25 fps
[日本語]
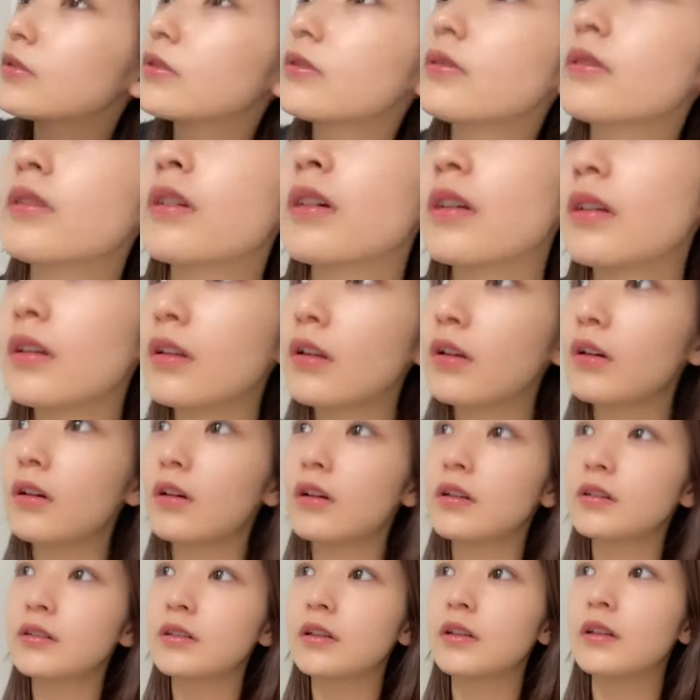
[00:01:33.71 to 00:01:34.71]
順かな
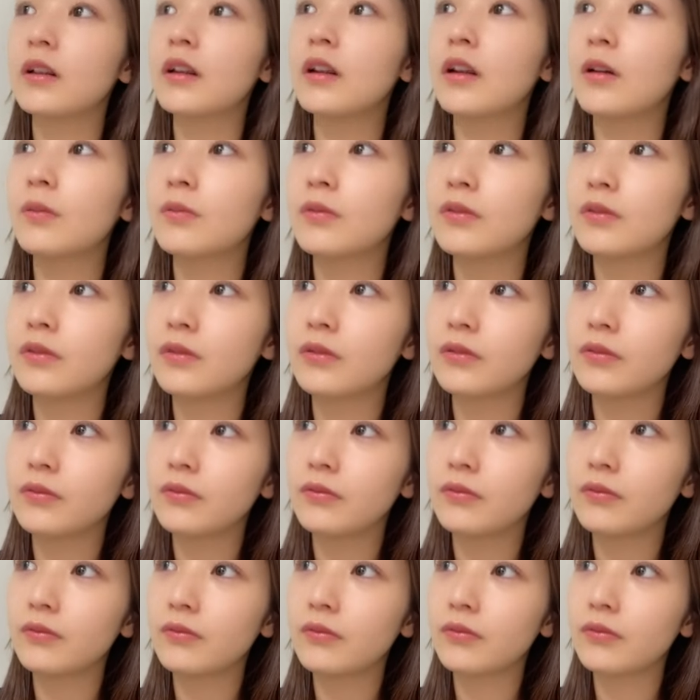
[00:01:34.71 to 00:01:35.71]
朝並ぶの
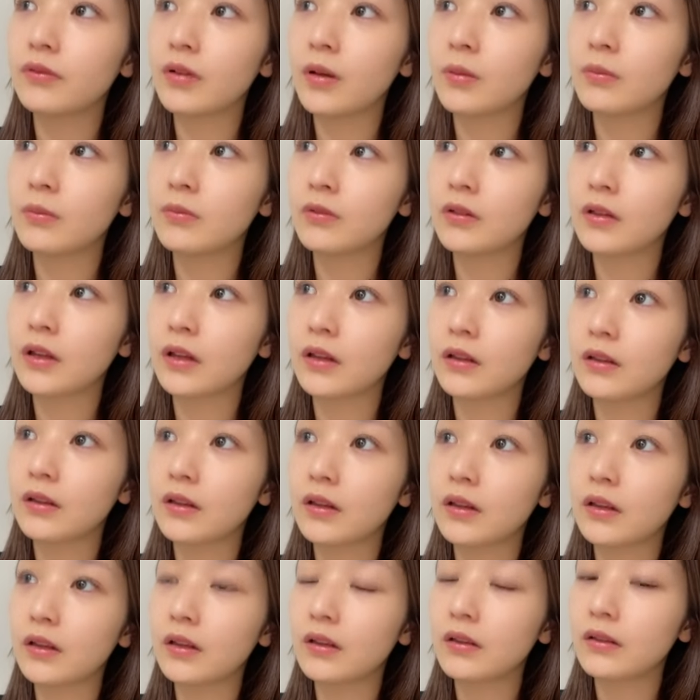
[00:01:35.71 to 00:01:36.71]
不安無だっ
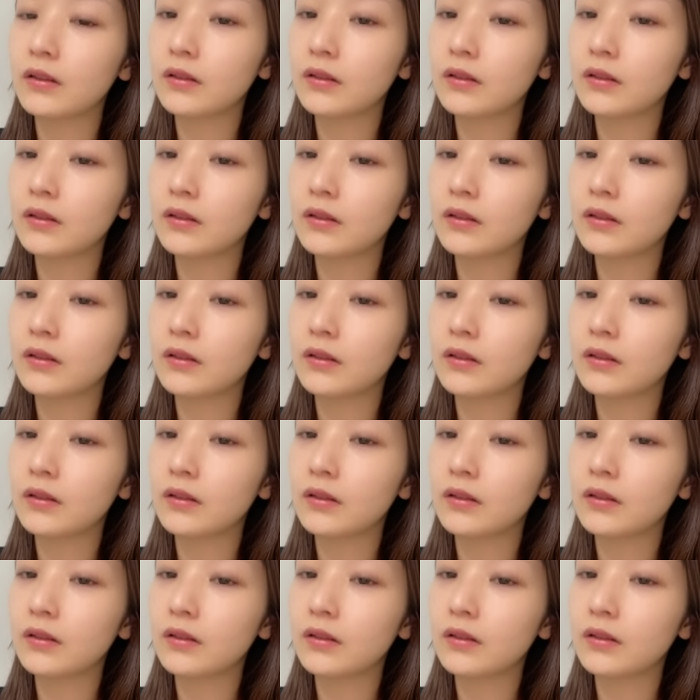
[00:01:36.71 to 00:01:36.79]
て